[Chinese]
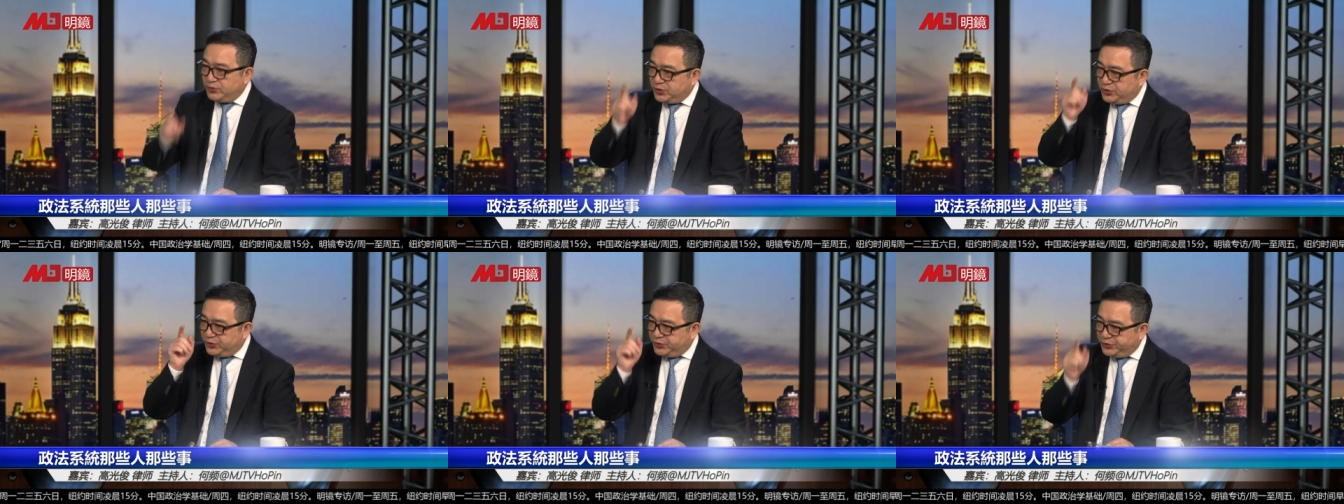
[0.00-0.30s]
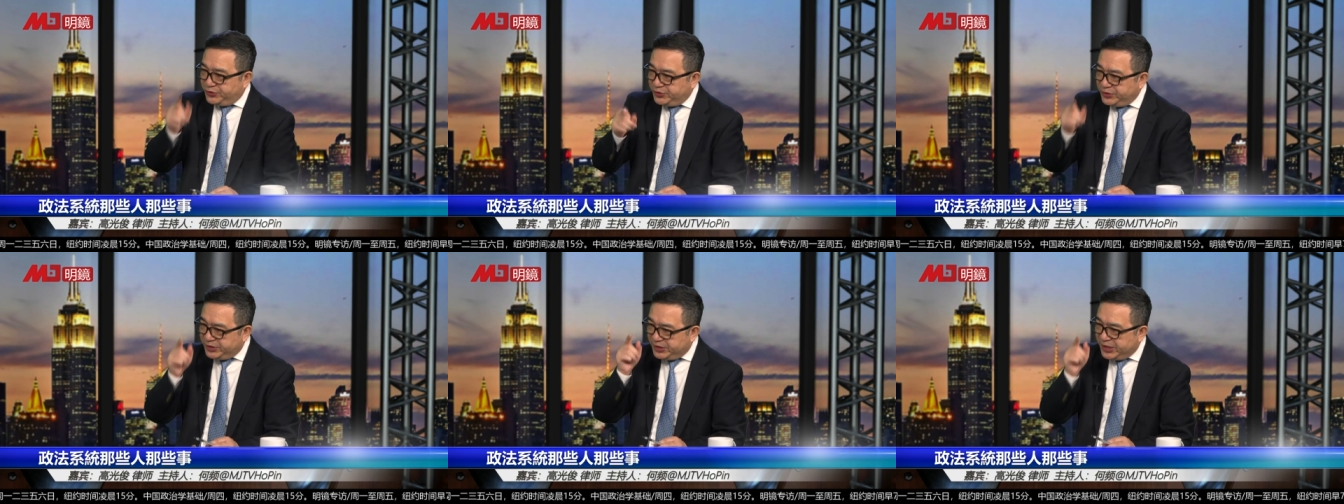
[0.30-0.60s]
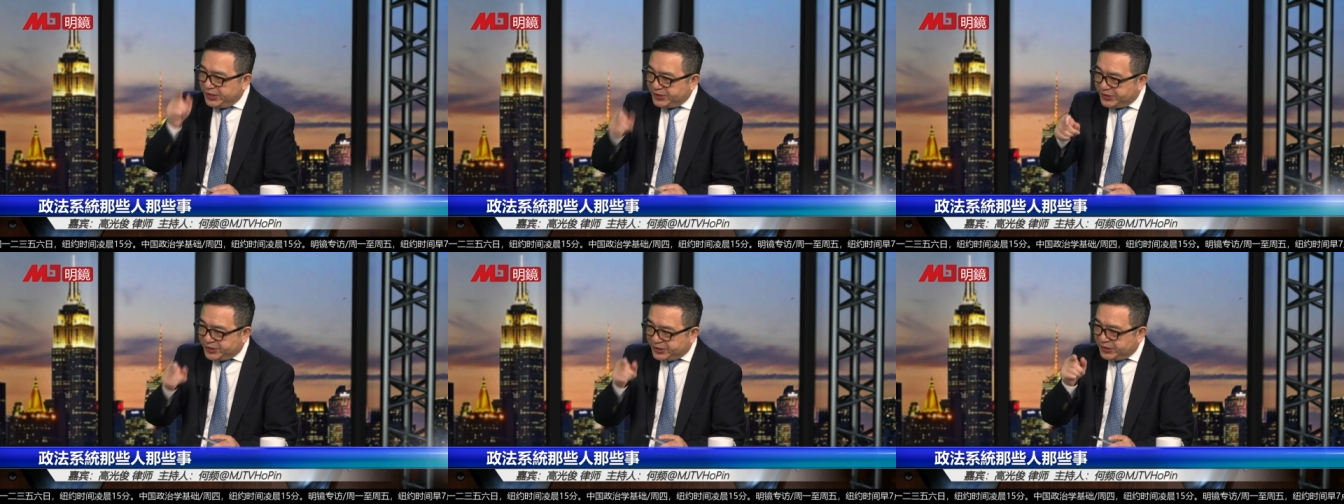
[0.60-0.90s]
直
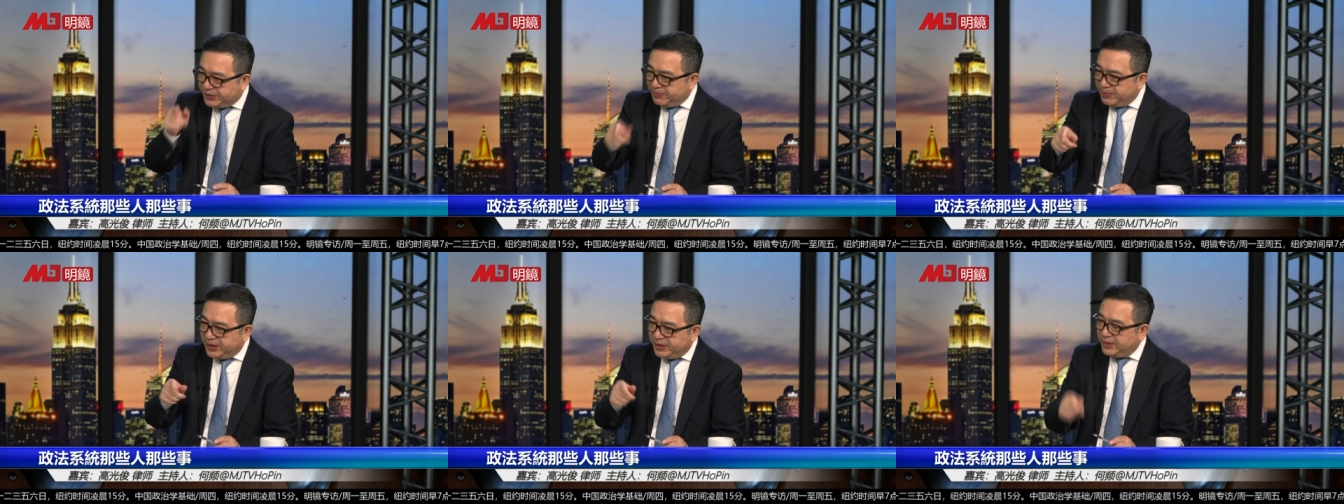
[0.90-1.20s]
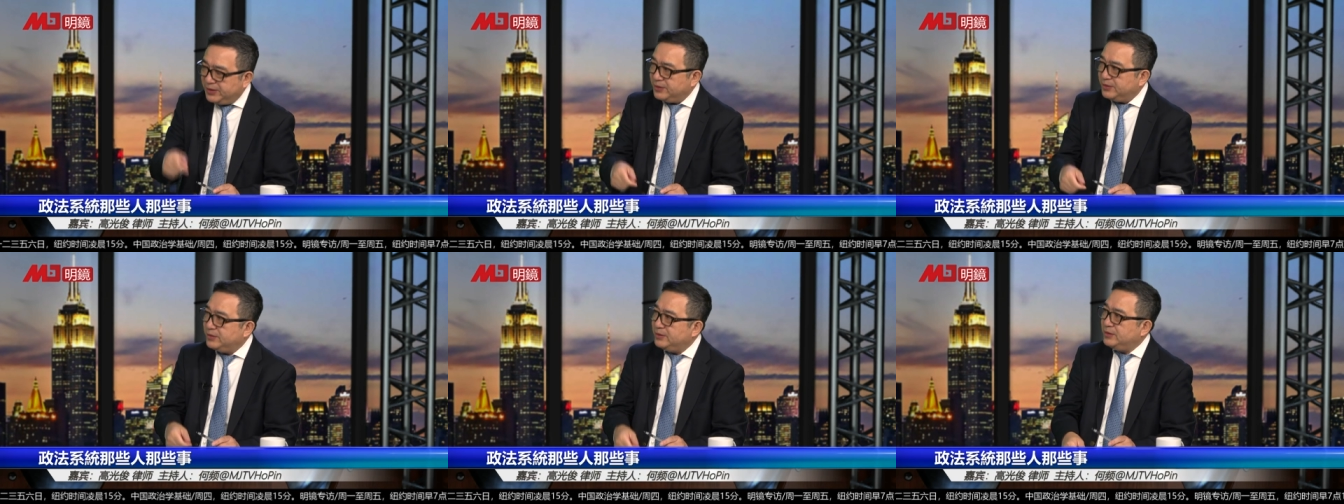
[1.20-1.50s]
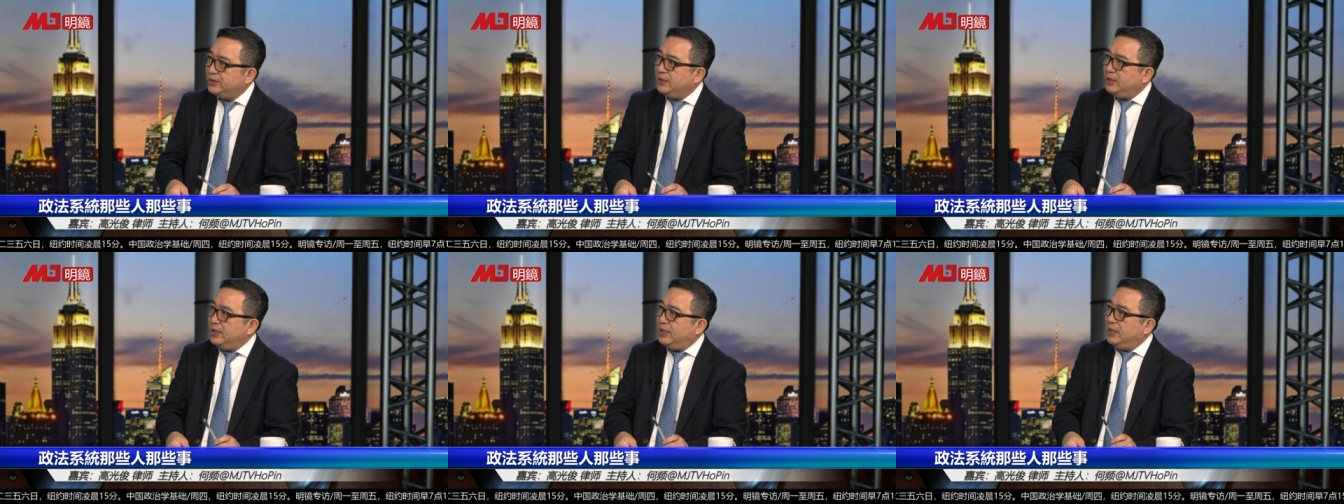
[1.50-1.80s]
接指明
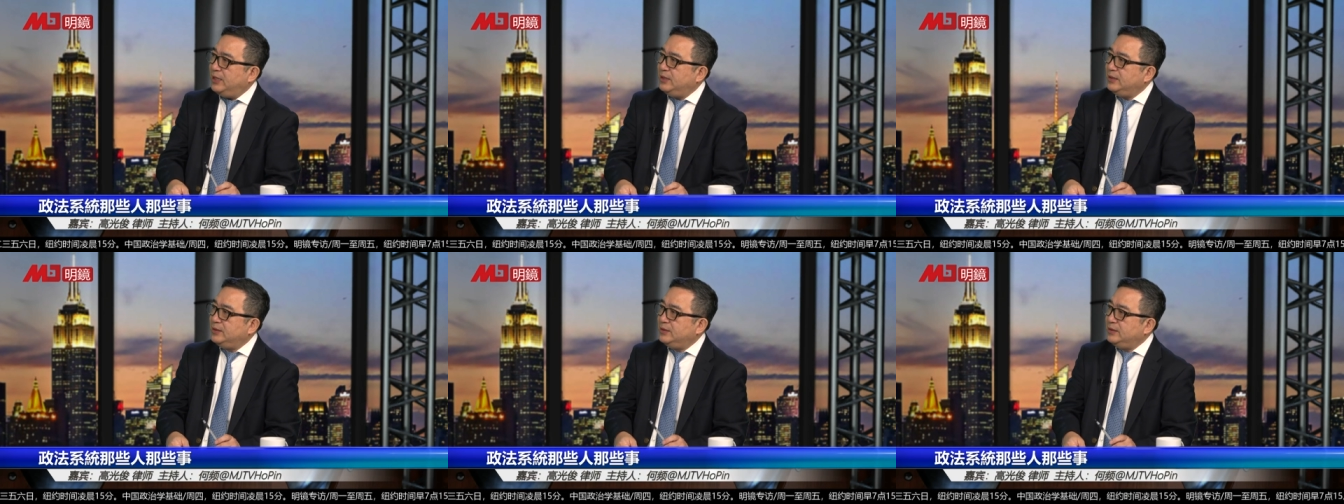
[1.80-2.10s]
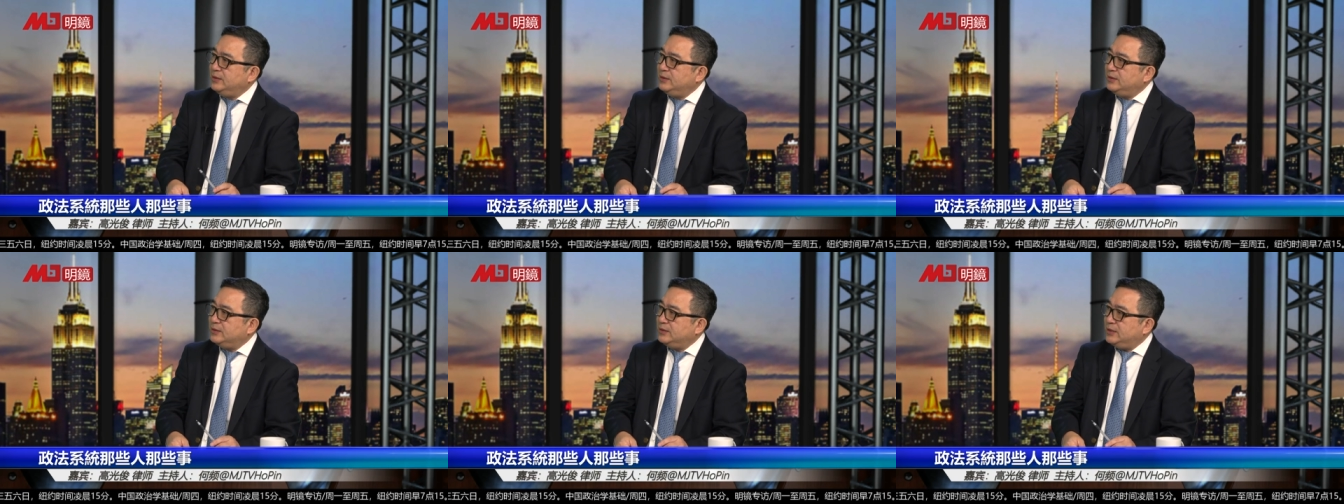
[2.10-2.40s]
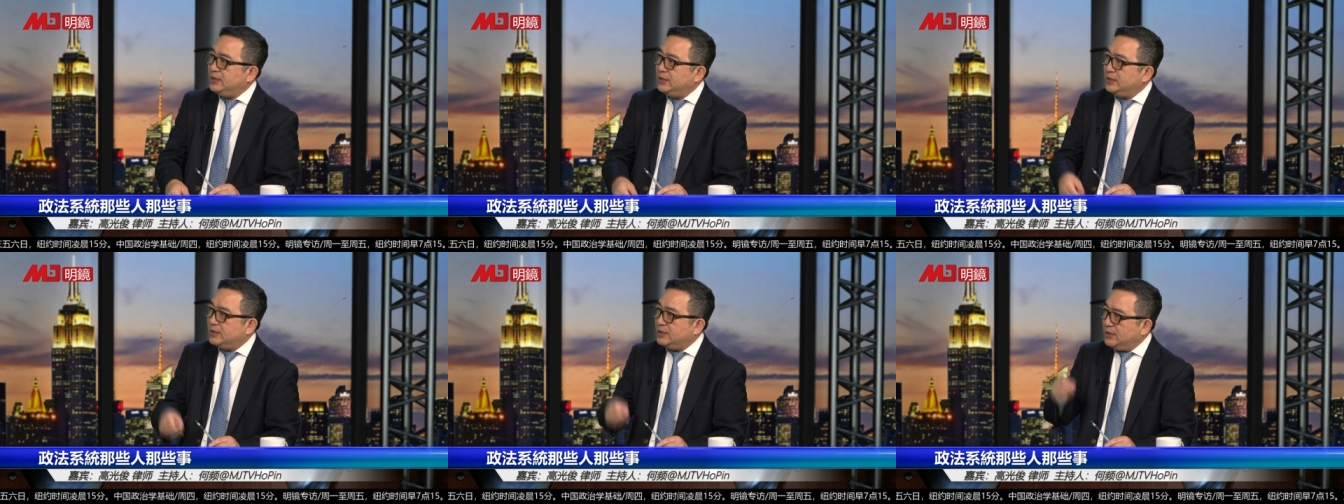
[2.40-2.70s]
啊，
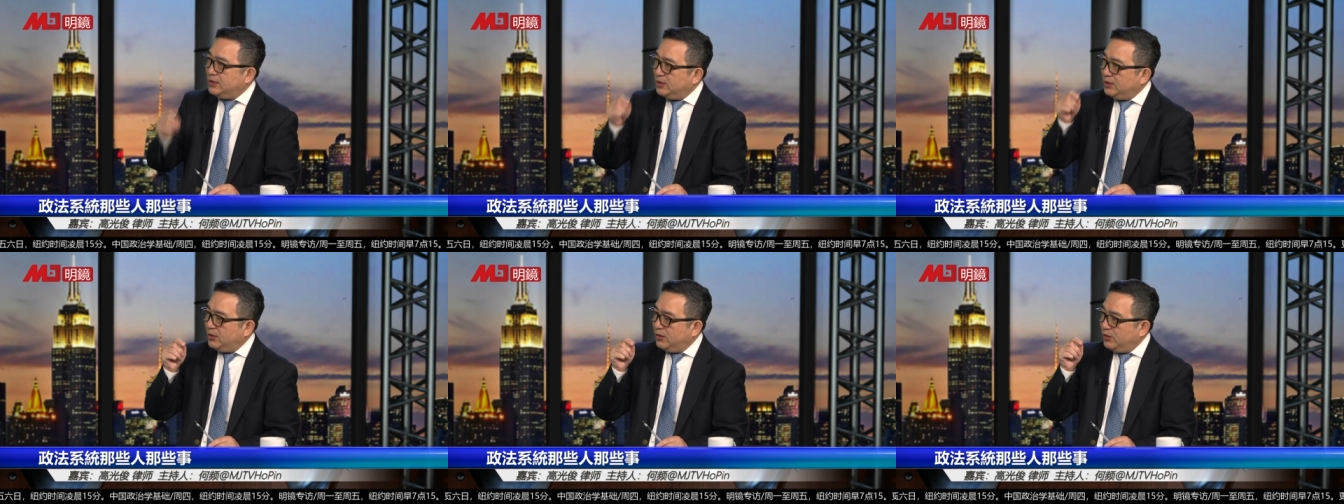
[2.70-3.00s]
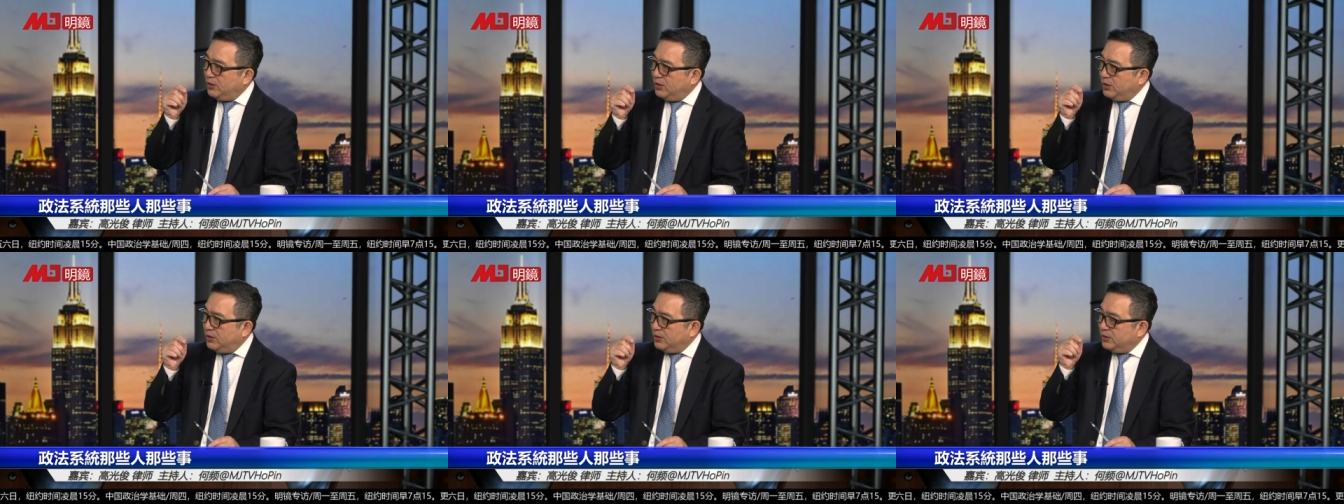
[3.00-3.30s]
这个